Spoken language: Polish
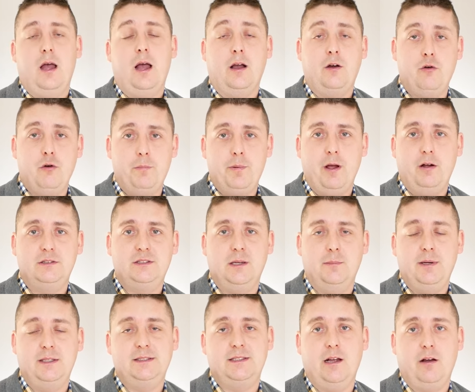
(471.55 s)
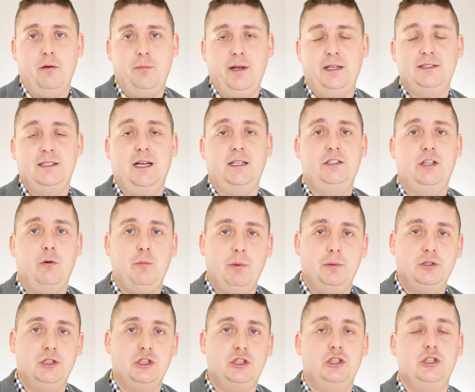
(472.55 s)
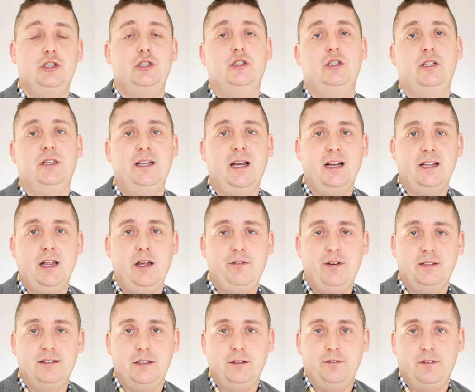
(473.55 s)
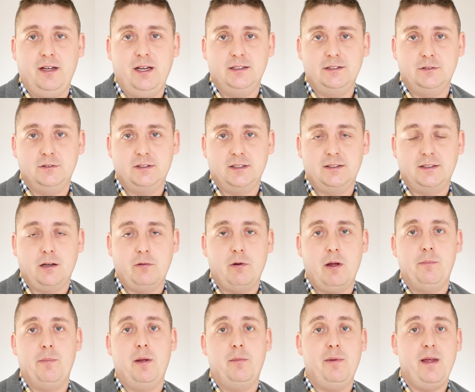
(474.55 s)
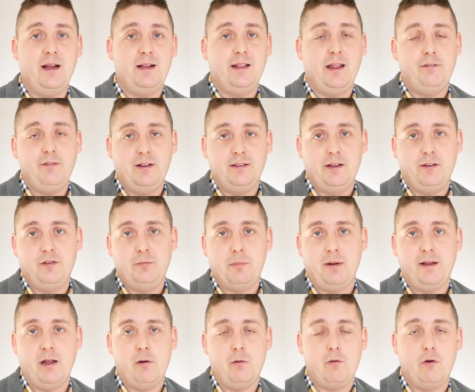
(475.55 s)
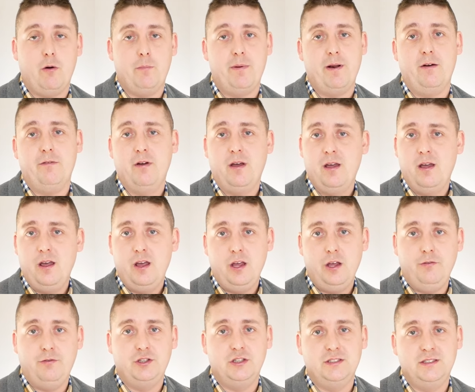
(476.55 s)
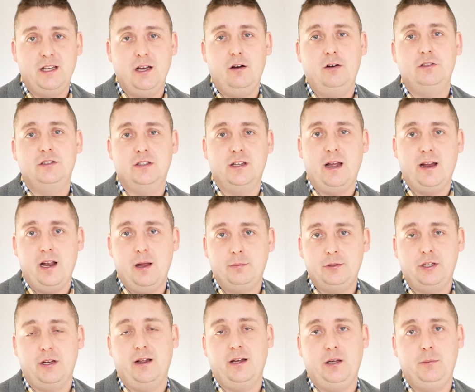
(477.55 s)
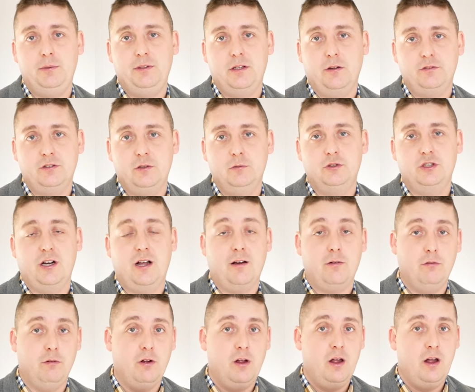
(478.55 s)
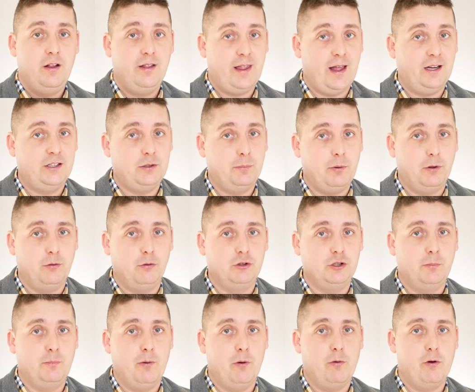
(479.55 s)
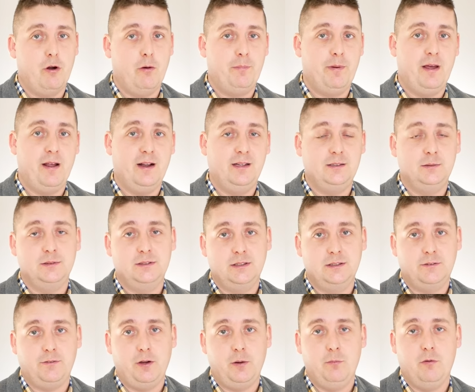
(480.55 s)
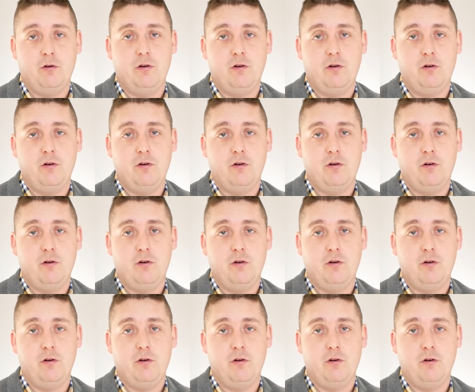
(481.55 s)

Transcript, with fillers: A grupie OCB z tego miejsca chciałbym życzyć jak najwięcej wyjazdów za Zagłębiem, jak najwięcej wspaniałych opraw i wszystkiego, co najlepsze na kibicowskim szlagu, także podróży po Europie razem ze swoim